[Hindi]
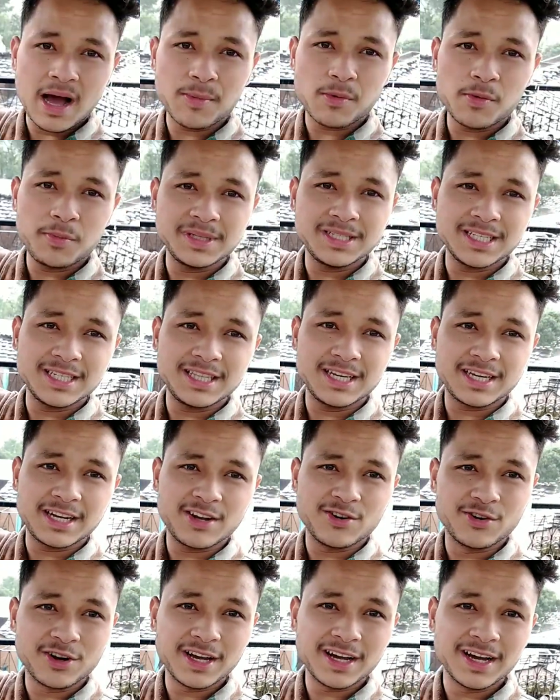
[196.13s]
आपको पीछे दिख
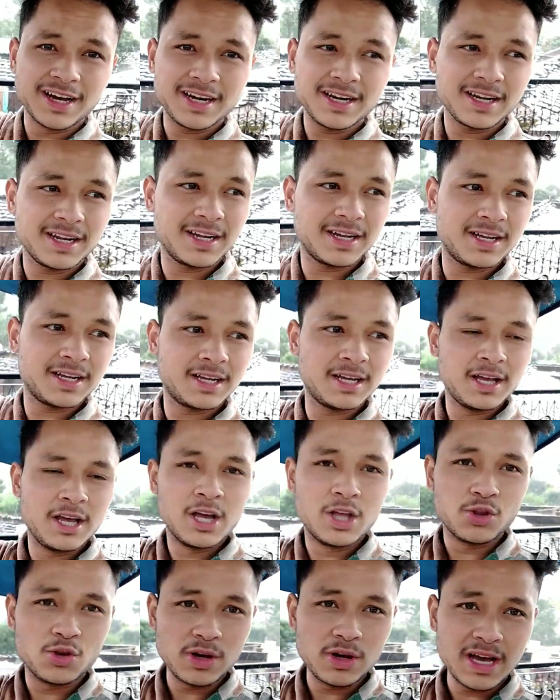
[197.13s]
रहे होंगे घर
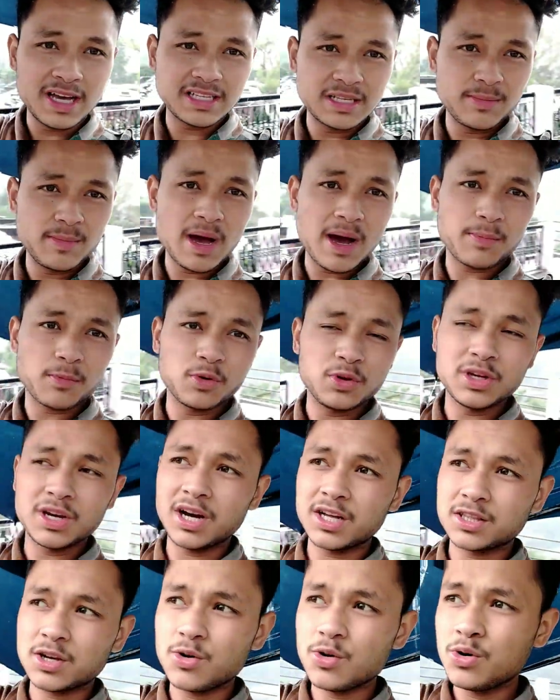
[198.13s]
तो यहाँ से मैं आपको
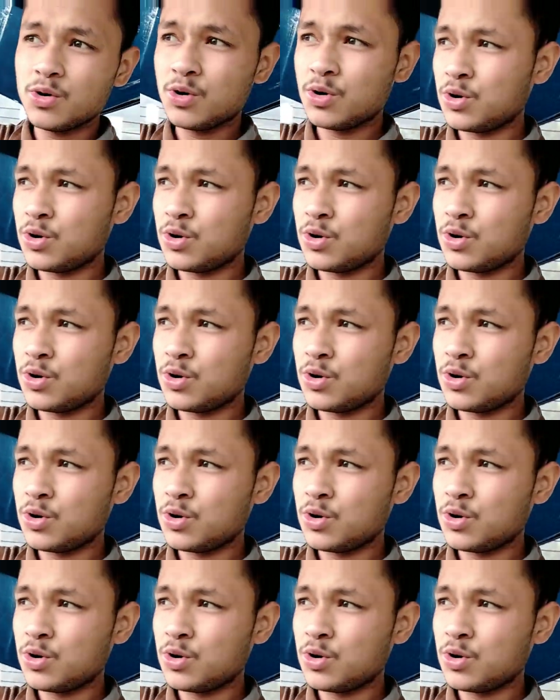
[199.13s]
दिखाता हूँ